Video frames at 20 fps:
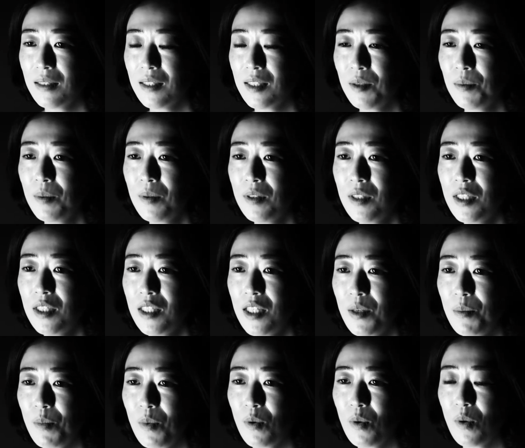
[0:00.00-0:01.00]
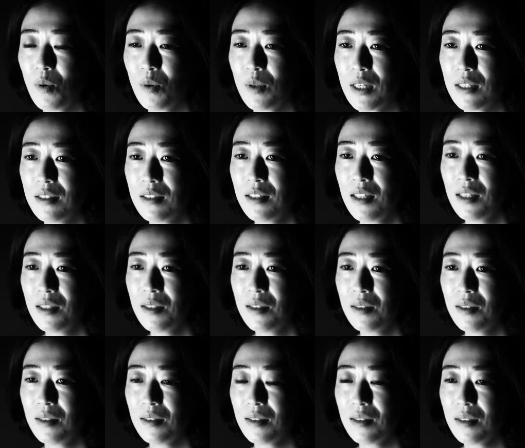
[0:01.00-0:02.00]
自分自身も
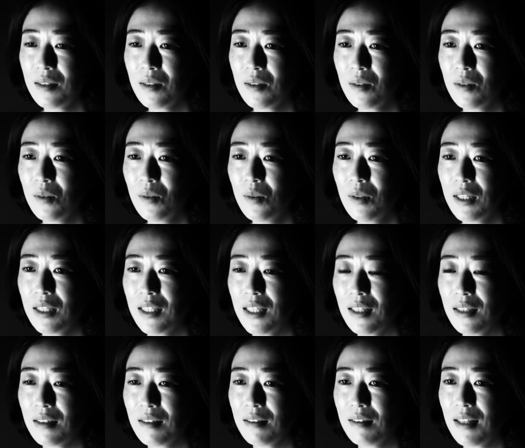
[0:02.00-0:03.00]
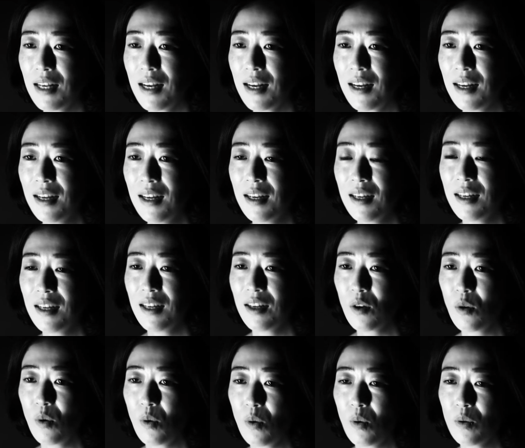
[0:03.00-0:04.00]
ナチュラルオーガニックな
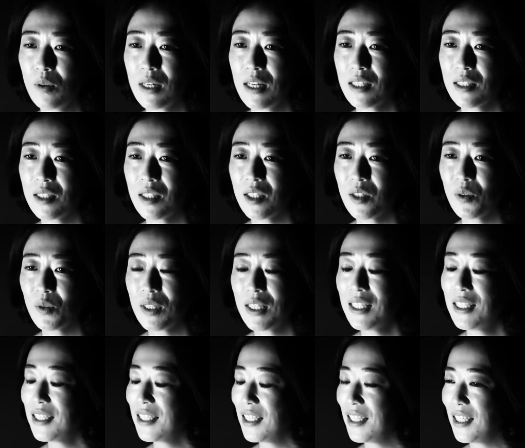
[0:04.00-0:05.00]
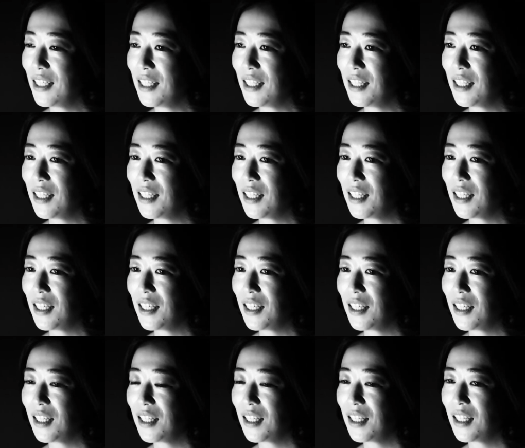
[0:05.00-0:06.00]
暮らしを意識、
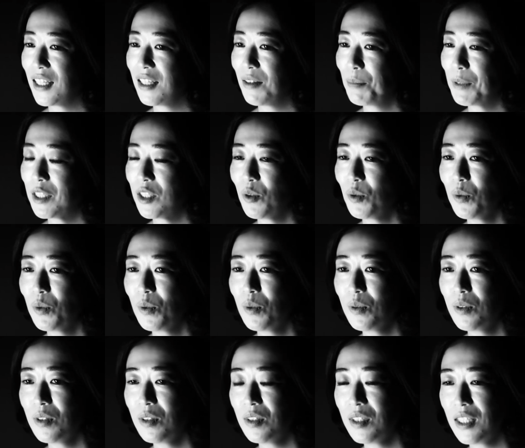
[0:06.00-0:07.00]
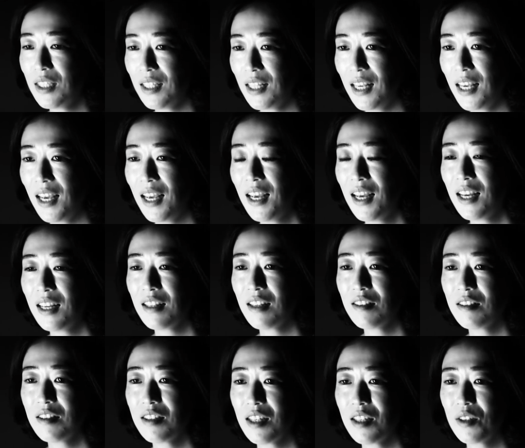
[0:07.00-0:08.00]
仕事を通じて
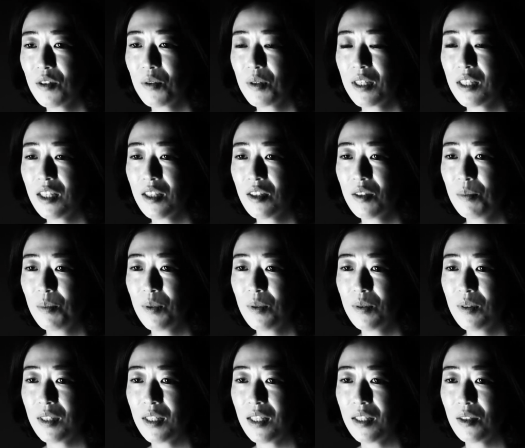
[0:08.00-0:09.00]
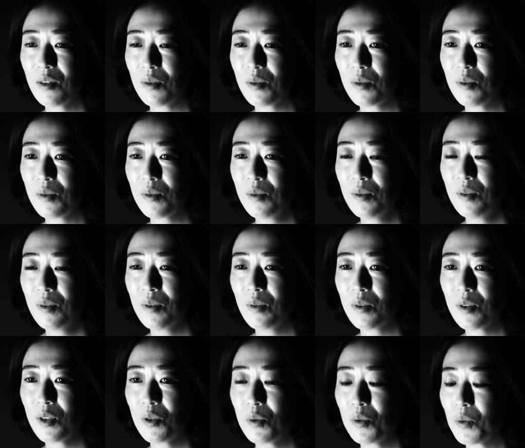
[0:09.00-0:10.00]
ナチュラルオーガニックビューティーという
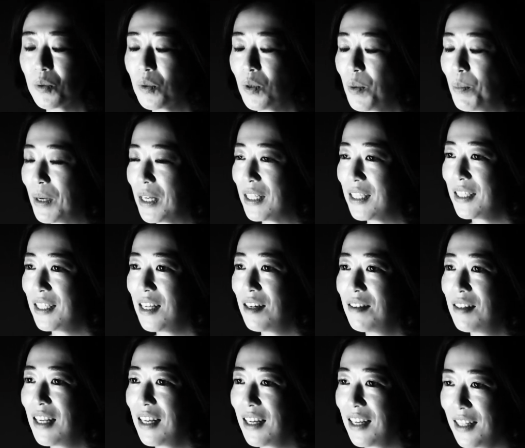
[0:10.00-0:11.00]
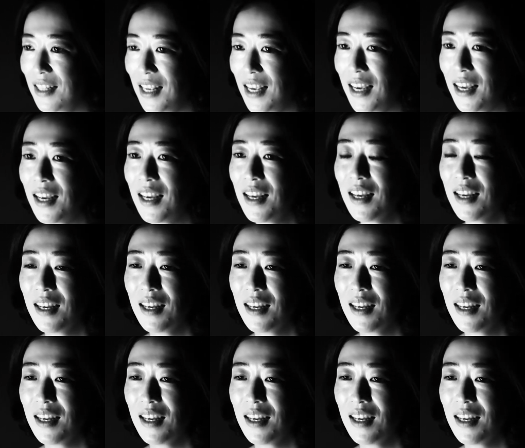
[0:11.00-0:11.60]
お仕事を今してる中で、